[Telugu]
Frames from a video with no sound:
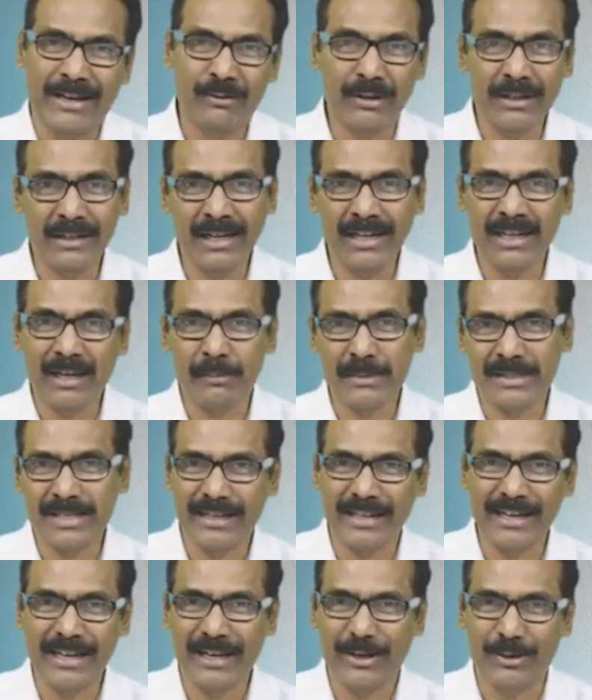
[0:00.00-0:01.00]
ఏమన్నా
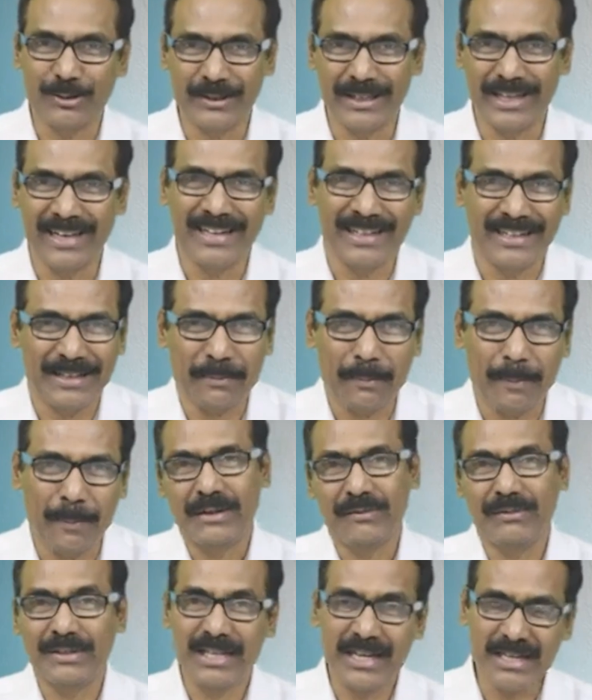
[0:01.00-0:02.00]
నమ్మశక్యంగా ఉందా
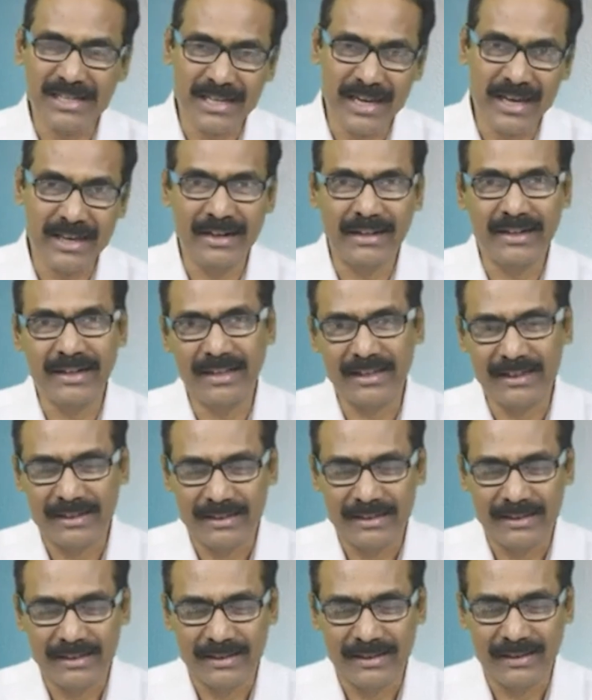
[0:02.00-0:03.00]
విజయసాయిరెడ్డి
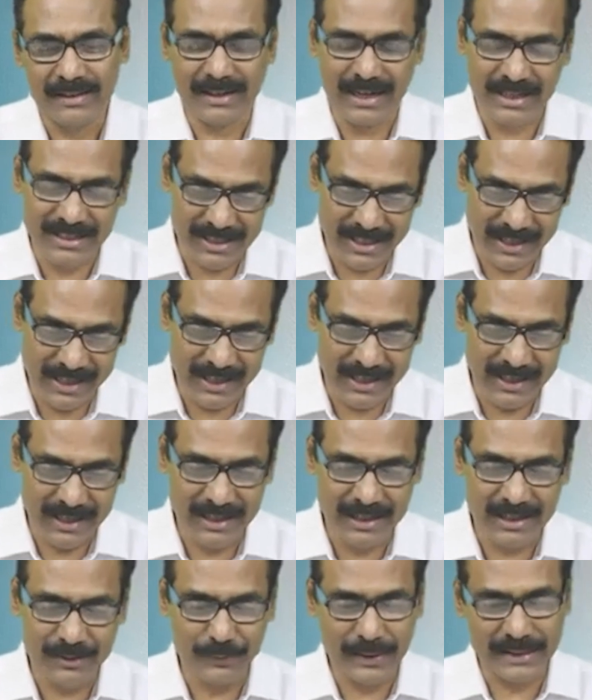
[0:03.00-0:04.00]

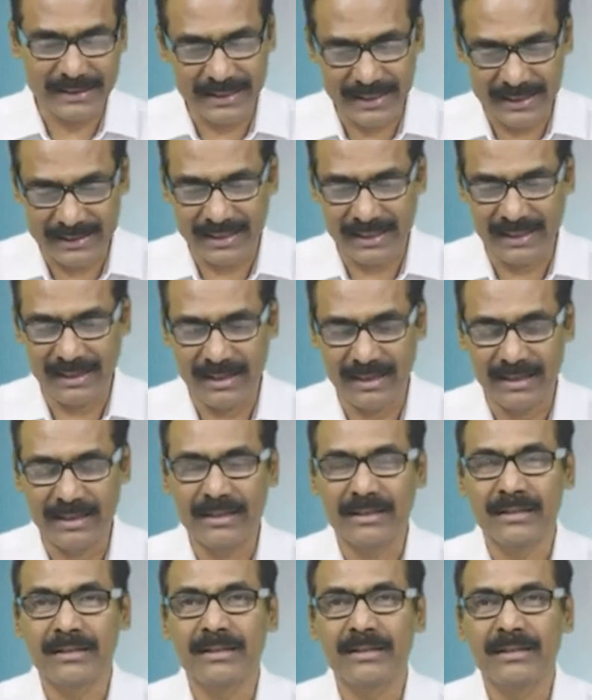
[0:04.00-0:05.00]
రాజకీయంగా వ్యక్తిగతంగా
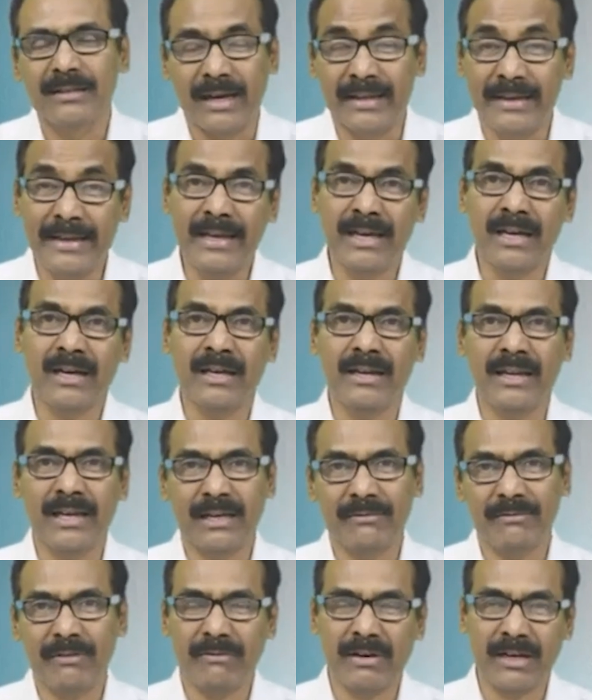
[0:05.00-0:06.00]
అనేక
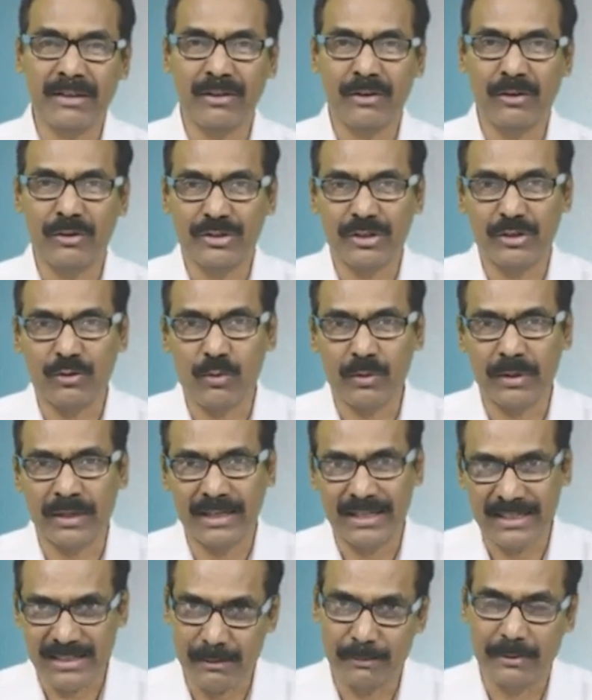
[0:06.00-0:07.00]
అనేక వివాదాల్లో
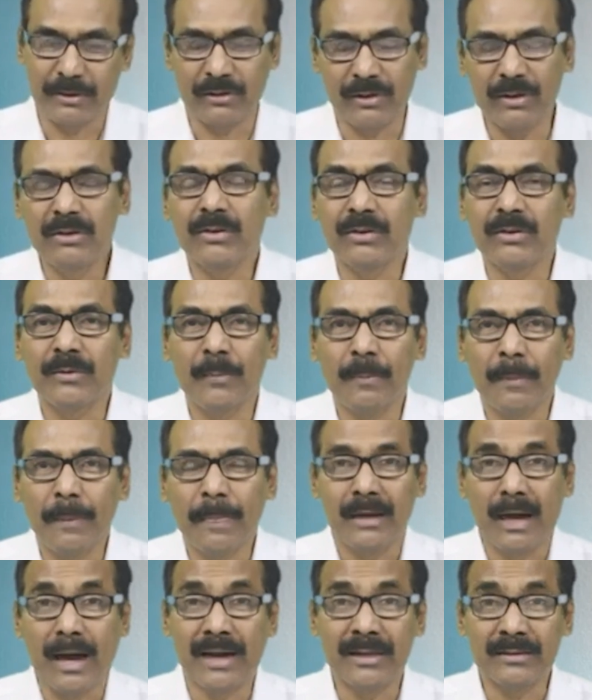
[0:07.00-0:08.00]
చిక్కుకున్న ఈ సమయంలో
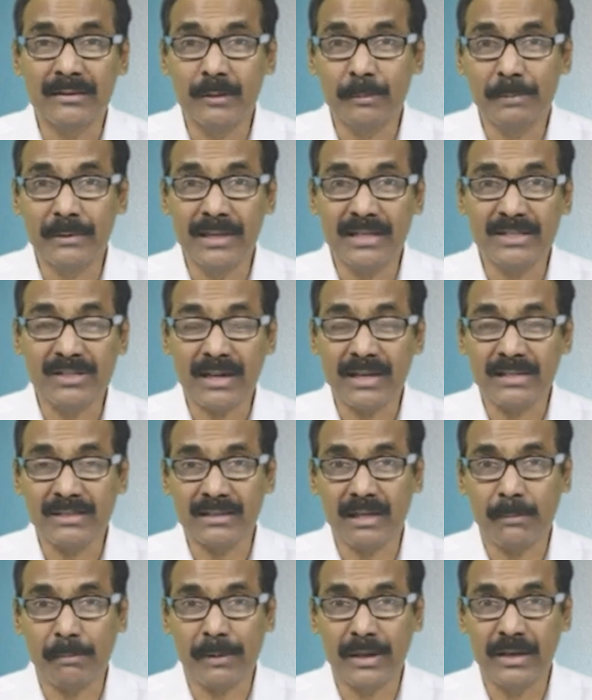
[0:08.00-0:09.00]
ఆంధ్రప్రదేశ్
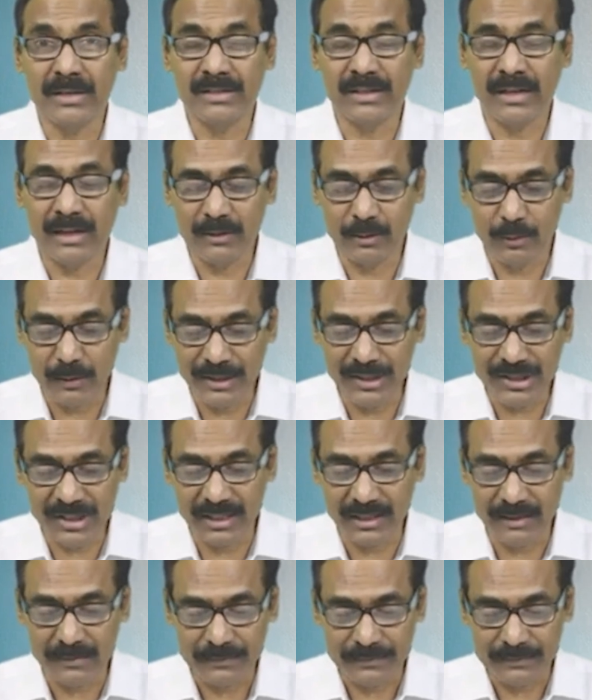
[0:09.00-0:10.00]
రాష్ట్ర ప్రయోజనాల
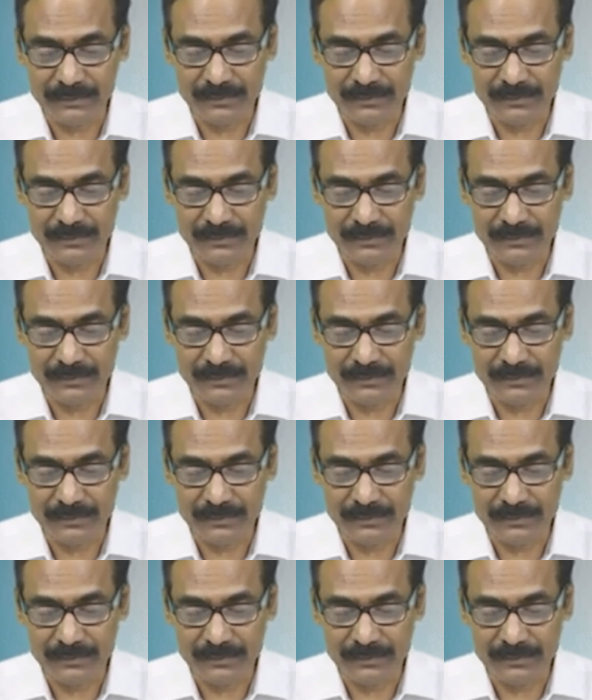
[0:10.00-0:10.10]
గురించి